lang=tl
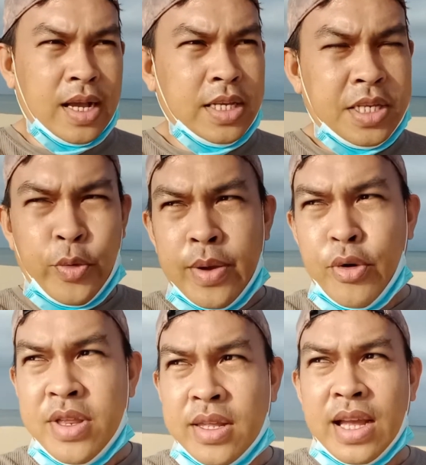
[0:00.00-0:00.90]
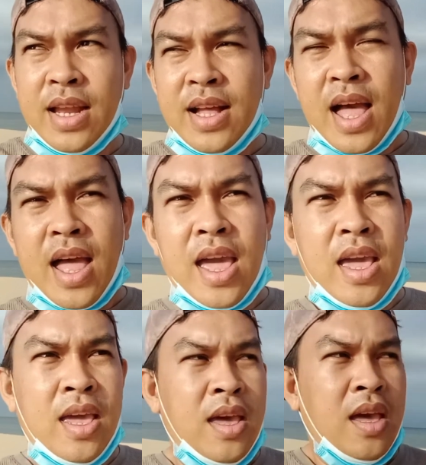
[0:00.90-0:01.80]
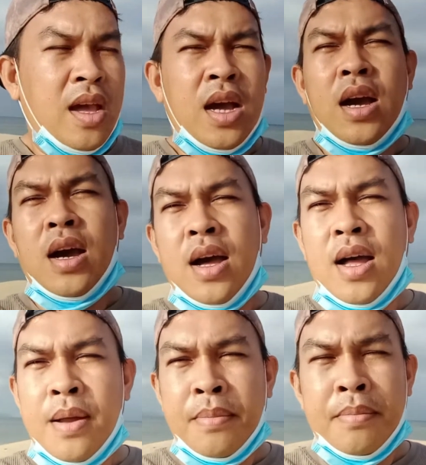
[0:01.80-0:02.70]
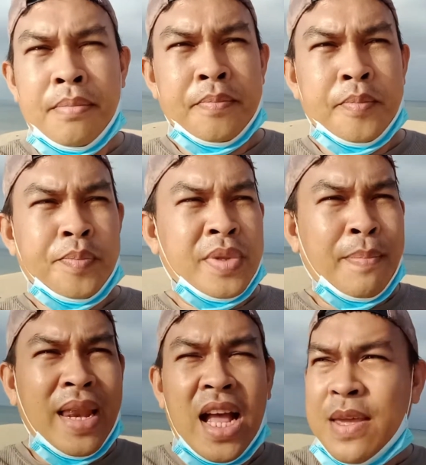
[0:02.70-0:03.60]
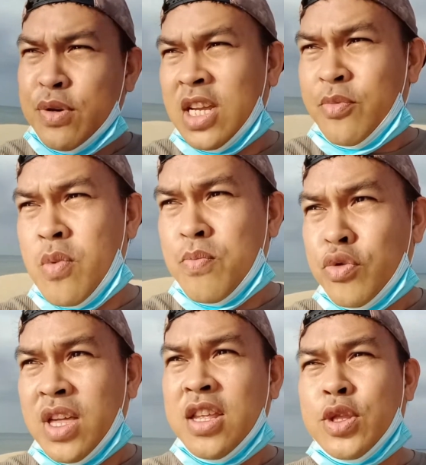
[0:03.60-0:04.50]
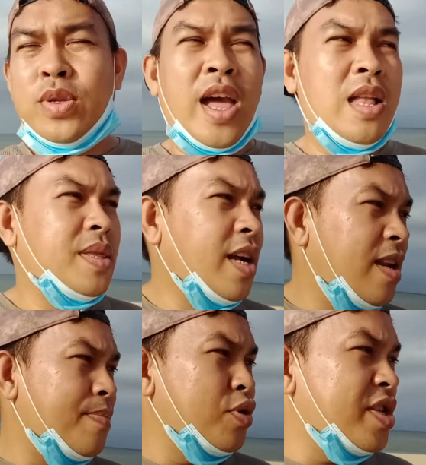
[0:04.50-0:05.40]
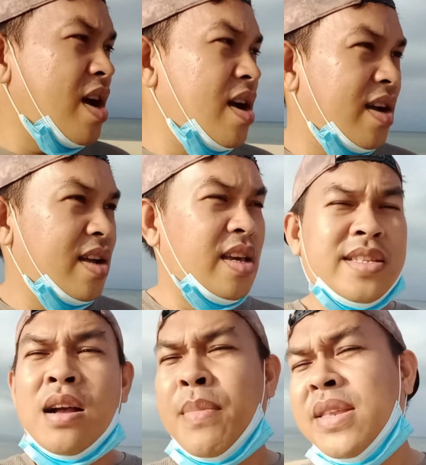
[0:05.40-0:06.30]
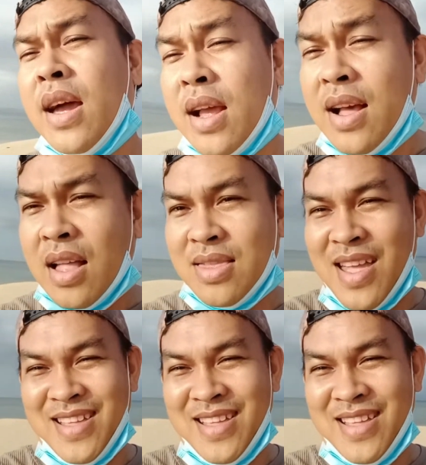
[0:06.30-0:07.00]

kasi si Kuya Boynig talaga ay um, palagi po siyang pumupunta dito dahil matagal na po siyang isang mandaragat.